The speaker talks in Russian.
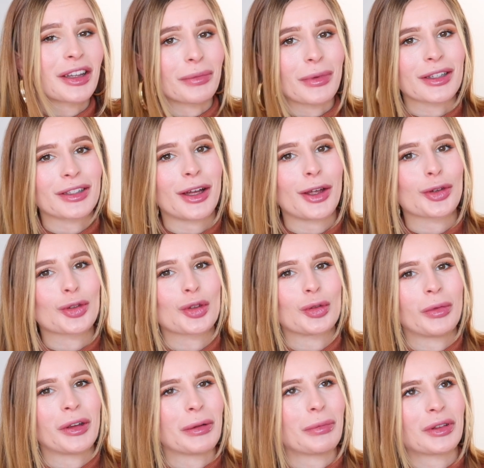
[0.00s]
этом я знаю, что
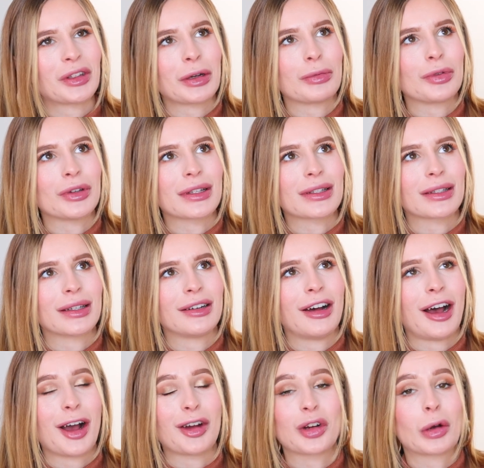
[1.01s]
мне не потребуется
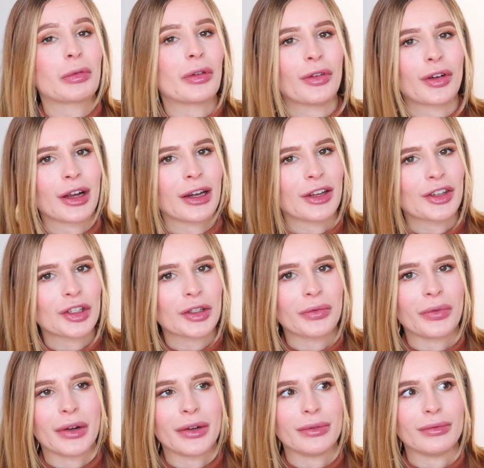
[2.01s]
огромного
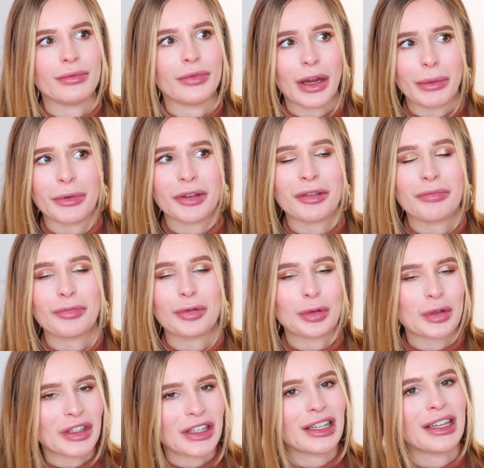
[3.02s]
количества времени,
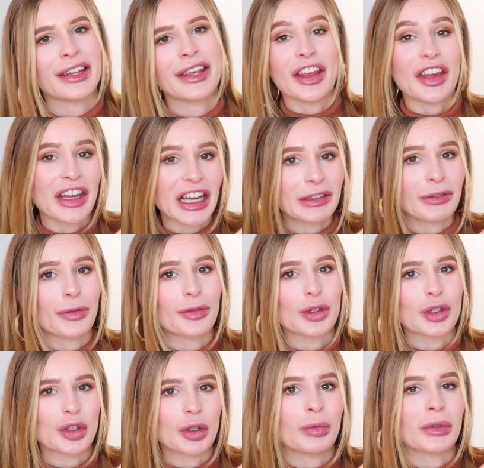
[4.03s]
усилий и нервов,
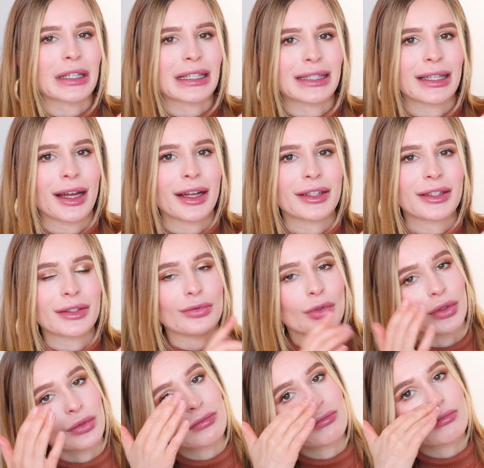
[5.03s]
чтобы создать
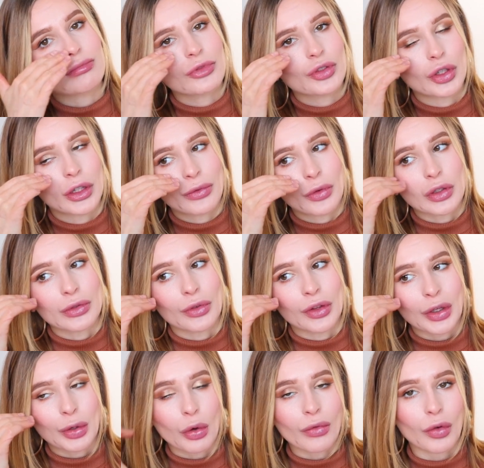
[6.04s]
вот что-то вроде
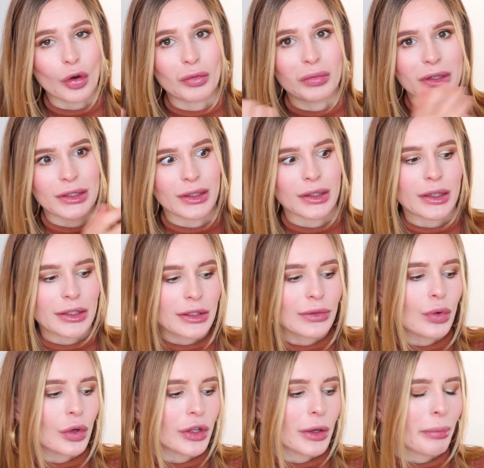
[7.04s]
вот такого образа, как
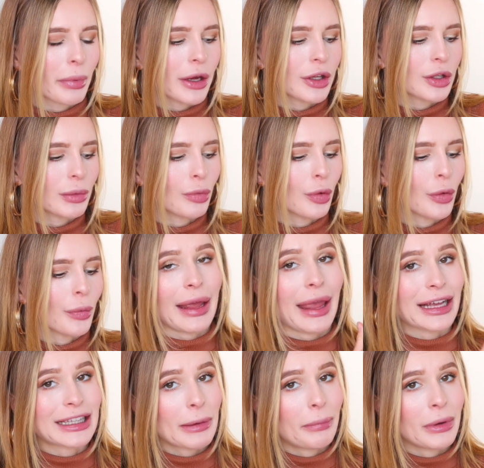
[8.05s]
сегодня. Поэтому
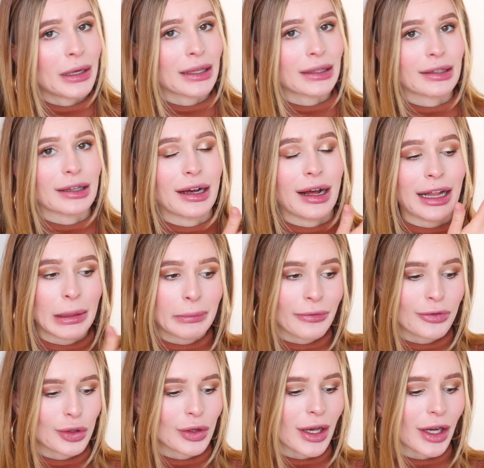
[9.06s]
эта палетка, она
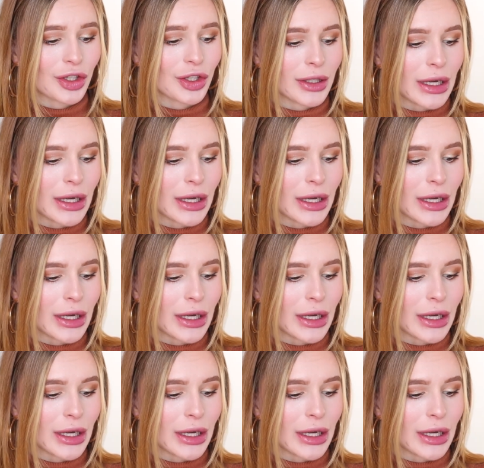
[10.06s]
мне все так же